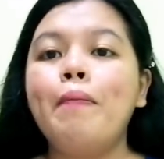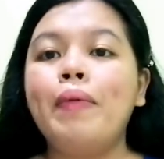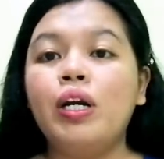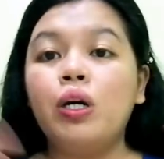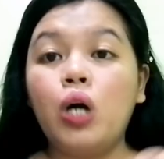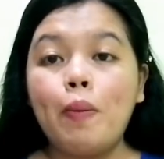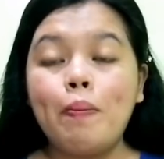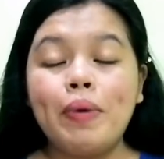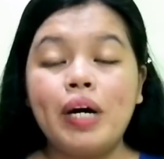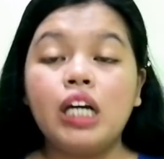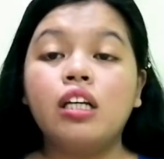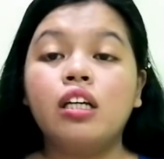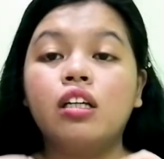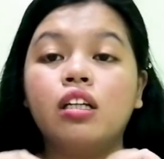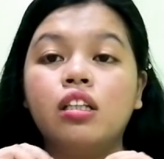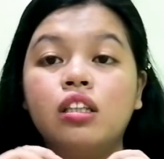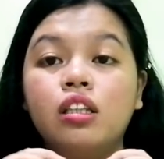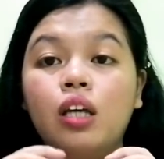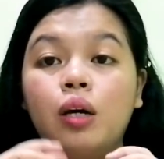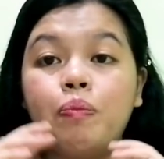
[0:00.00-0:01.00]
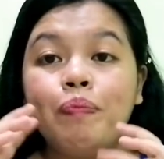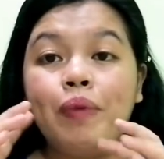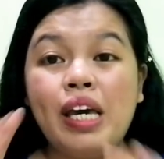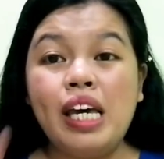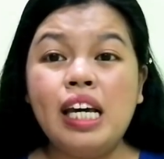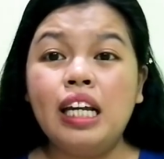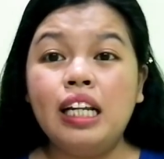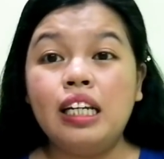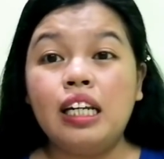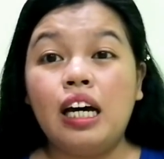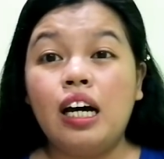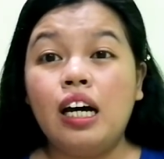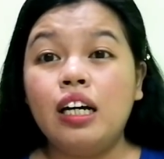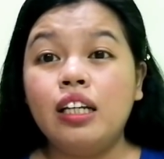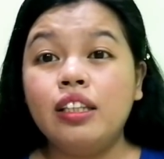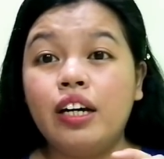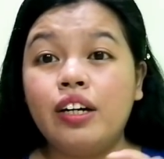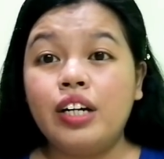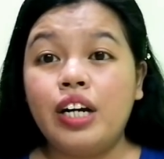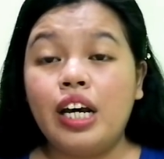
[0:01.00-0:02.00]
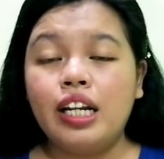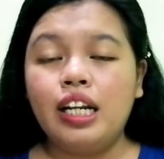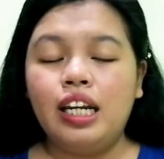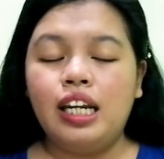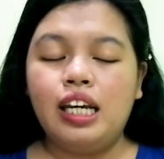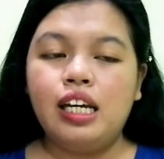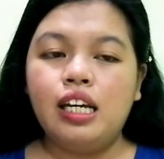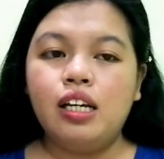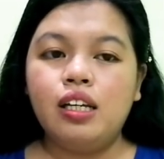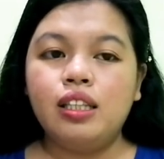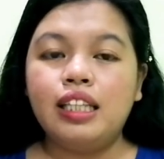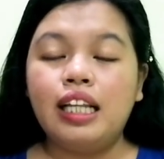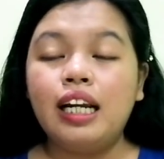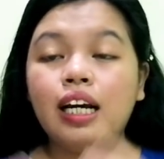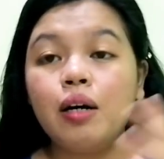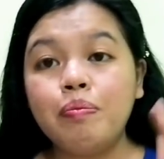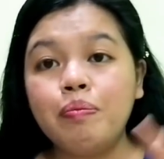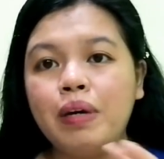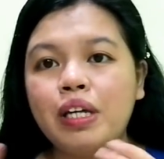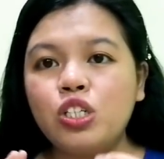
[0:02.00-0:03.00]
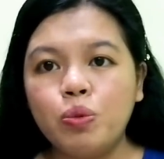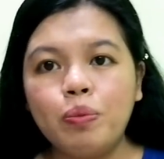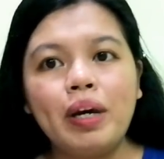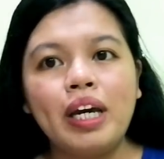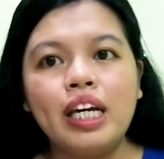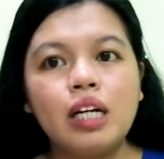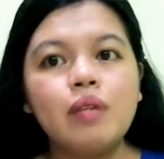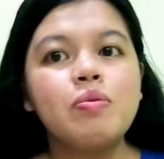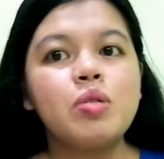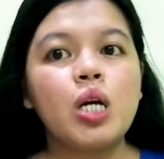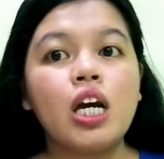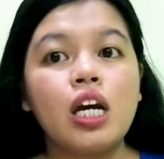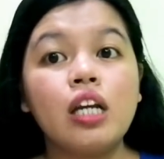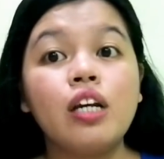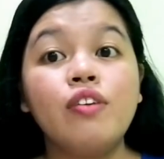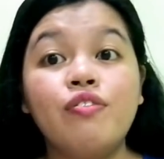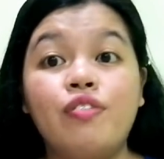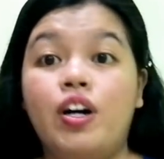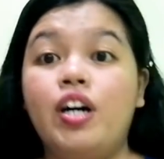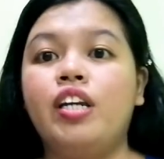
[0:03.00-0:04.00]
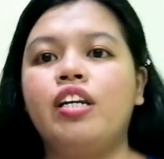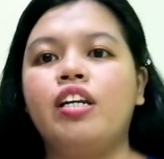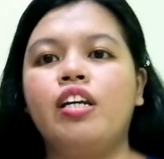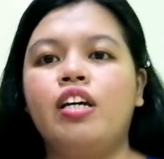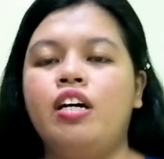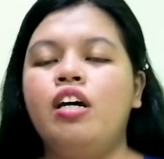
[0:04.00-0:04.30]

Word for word: Pero kapag nag-pay ka na directly, talagang medyo mahirap siyang i-refund.